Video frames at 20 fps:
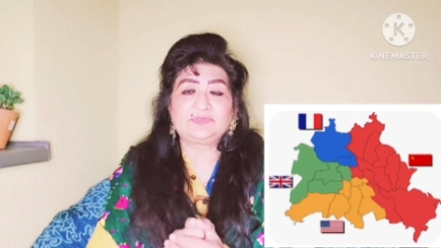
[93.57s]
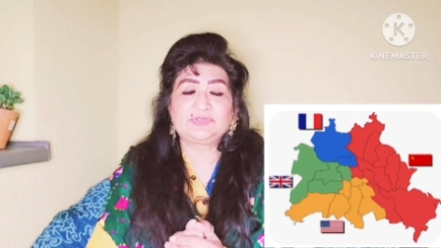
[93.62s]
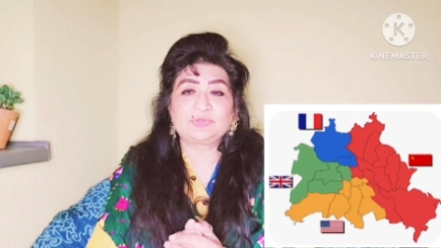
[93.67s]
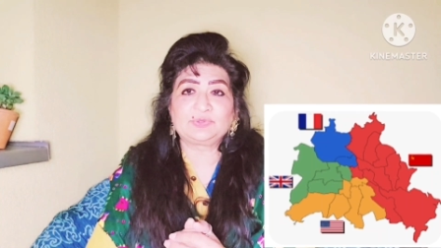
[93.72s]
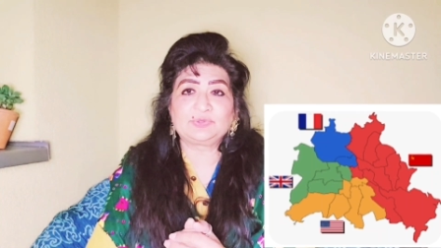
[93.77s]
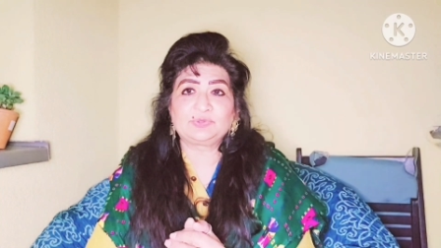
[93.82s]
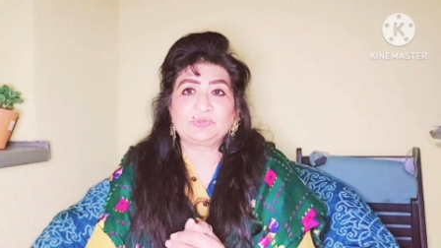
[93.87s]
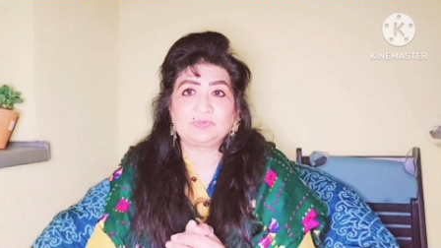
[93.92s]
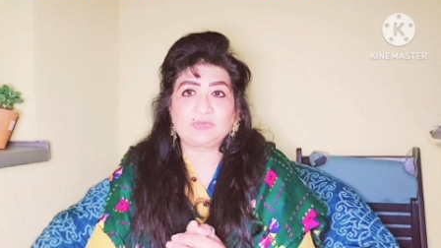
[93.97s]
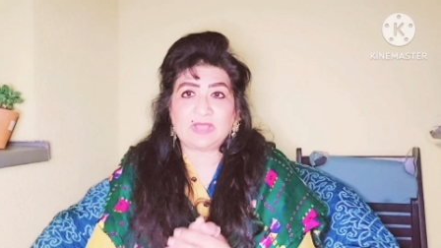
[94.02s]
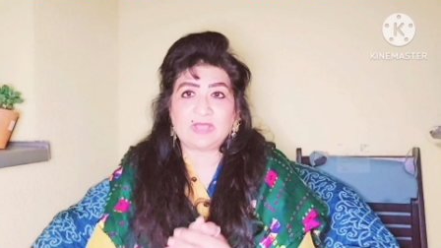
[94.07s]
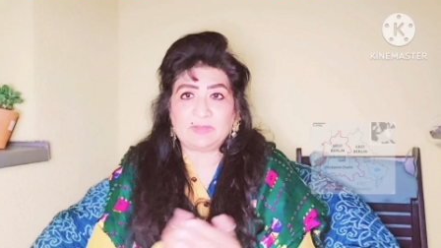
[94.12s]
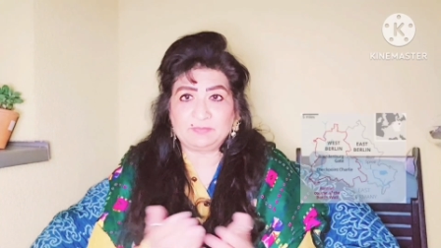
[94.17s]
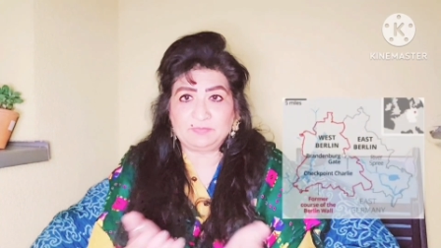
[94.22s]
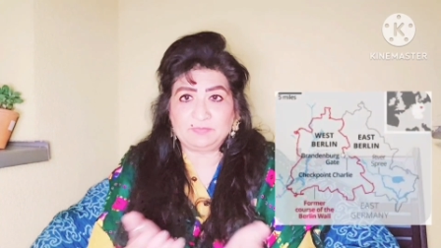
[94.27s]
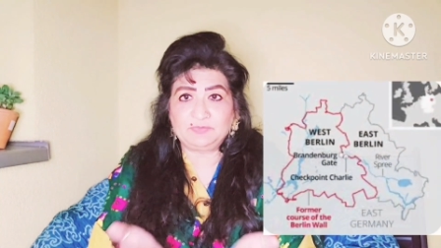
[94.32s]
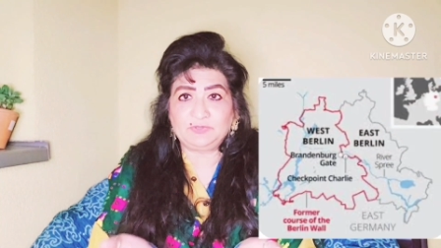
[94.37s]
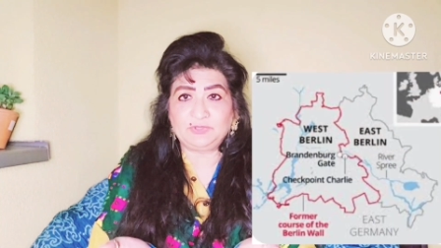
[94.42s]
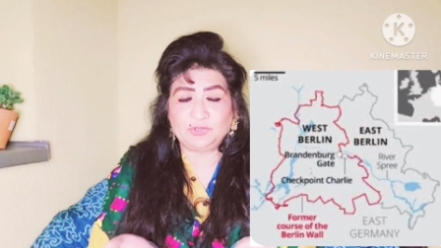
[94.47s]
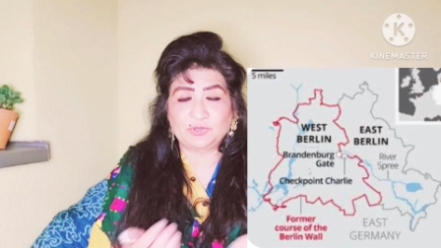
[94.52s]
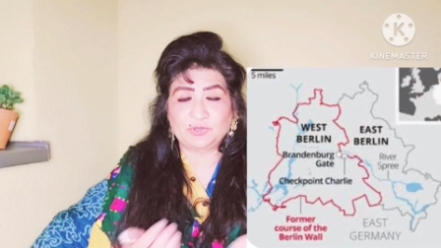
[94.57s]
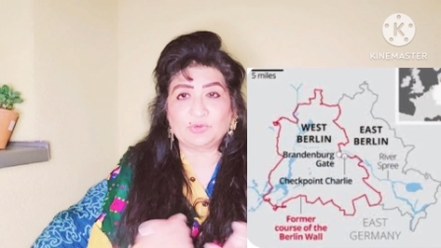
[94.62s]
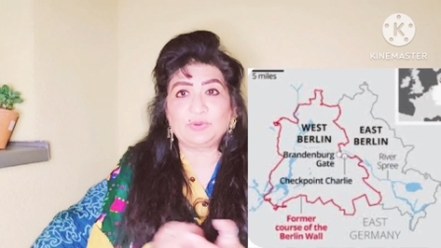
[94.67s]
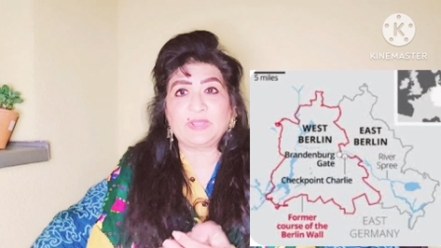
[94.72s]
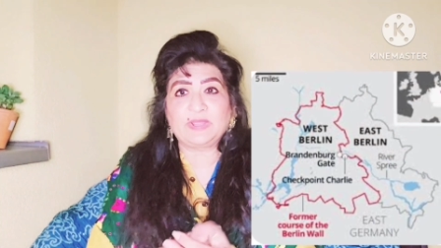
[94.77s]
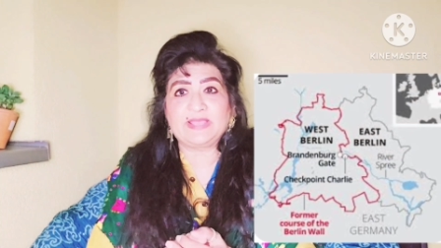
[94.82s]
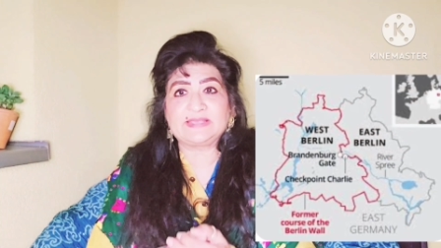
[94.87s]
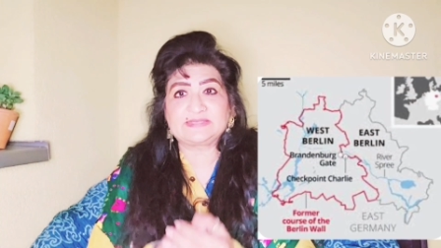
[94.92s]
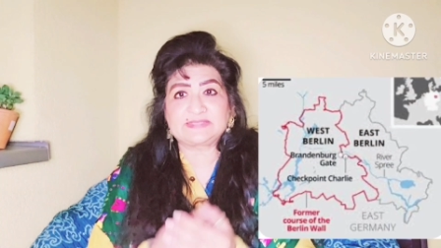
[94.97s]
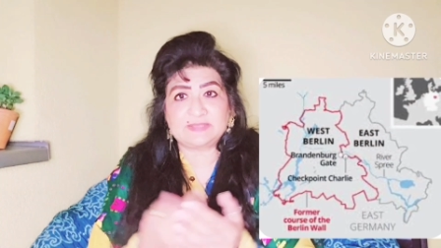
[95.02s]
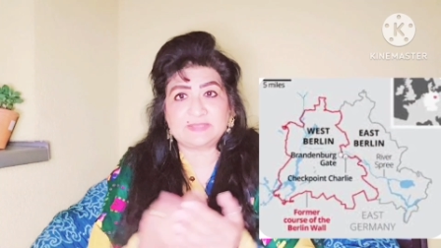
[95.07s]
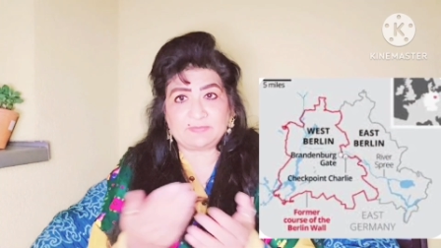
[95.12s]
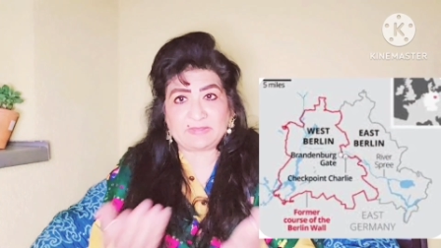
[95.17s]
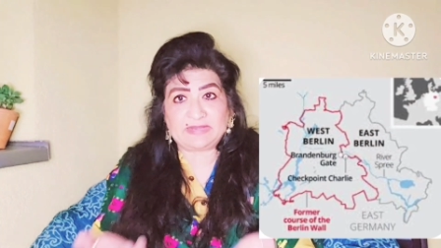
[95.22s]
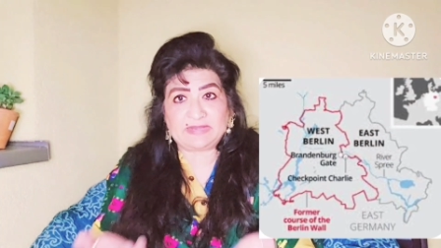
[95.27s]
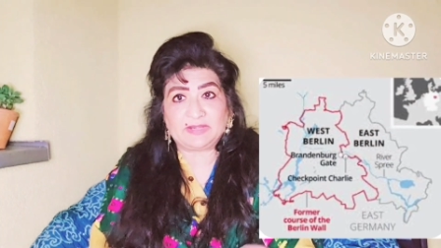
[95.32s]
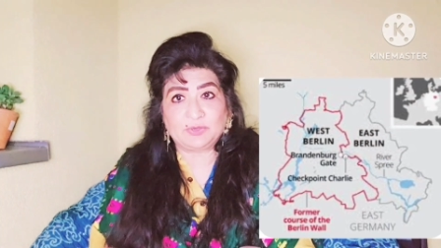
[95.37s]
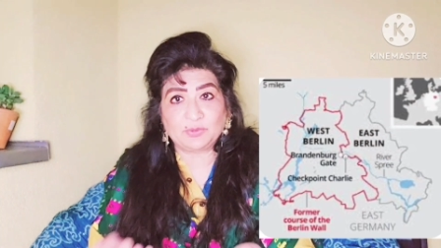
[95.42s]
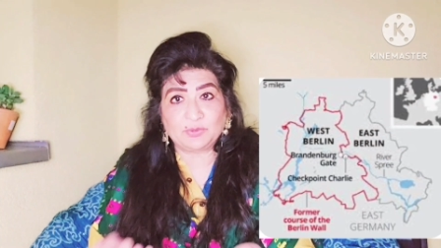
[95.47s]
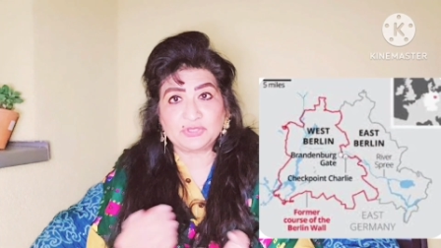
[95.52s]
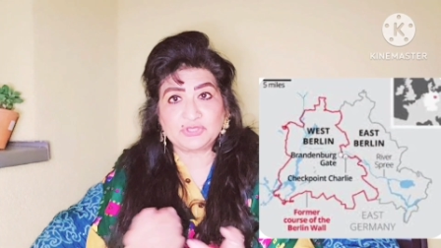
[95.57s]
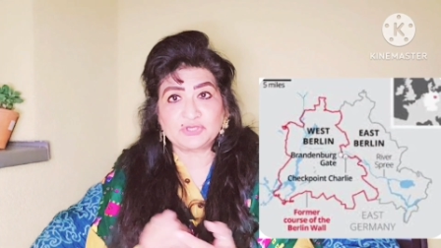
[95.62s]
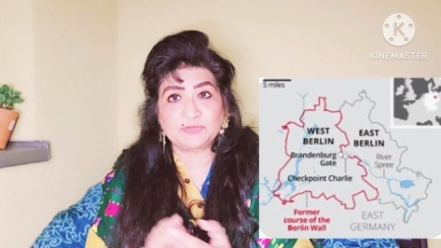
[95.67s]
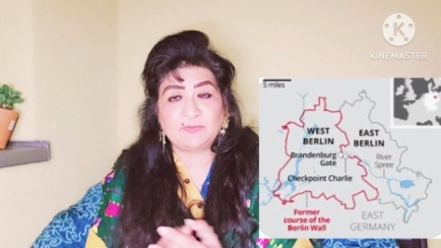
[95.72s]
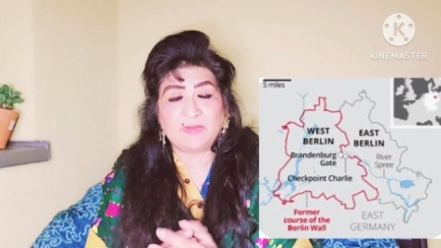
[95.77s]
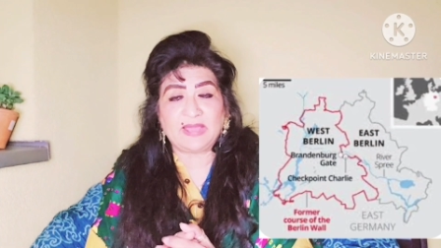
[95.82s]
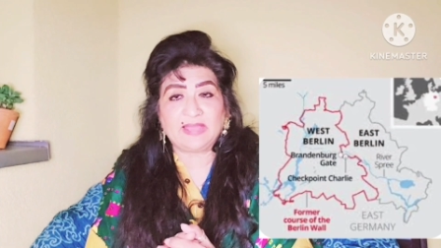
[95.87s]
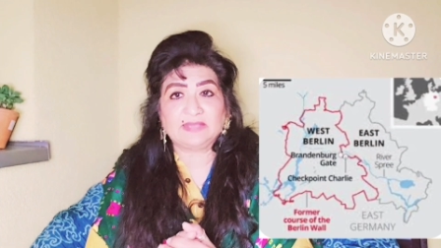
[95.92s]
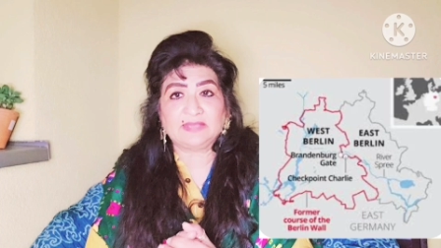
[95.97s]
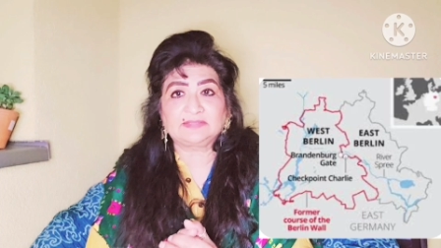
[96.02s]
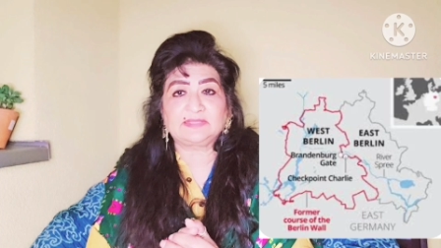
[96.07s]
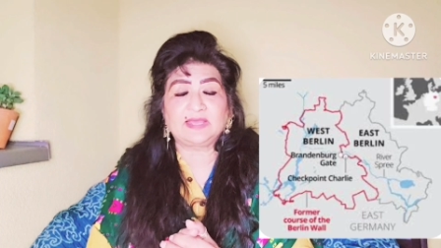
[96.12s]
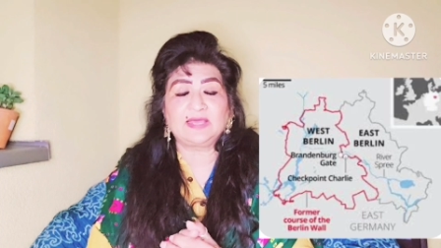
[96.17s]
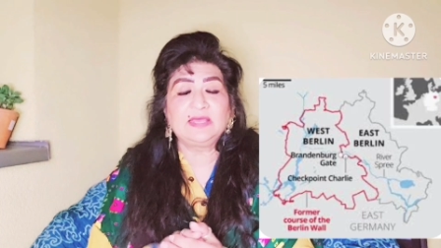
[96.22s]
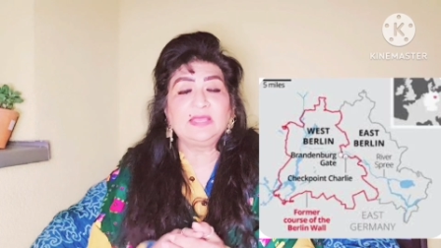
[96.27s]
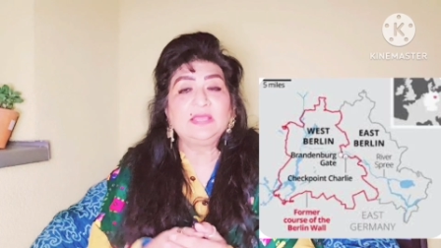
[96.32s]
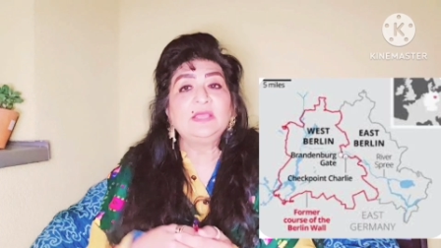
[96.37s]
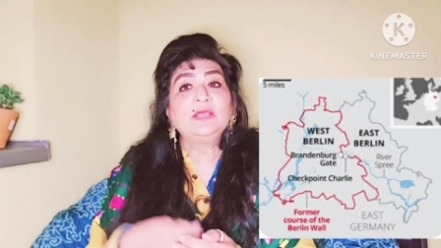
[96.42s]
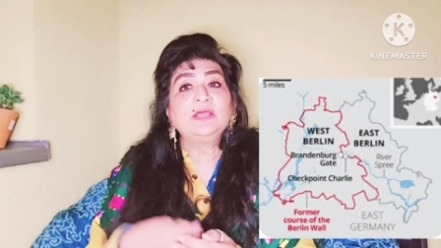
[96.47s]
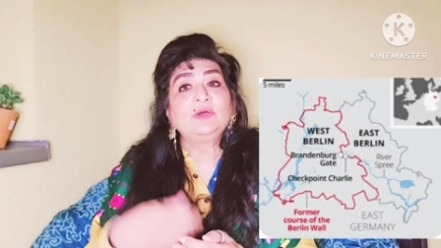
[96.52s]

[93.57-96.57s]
जो अब यूरो है इससे पहले डोचो मार्क था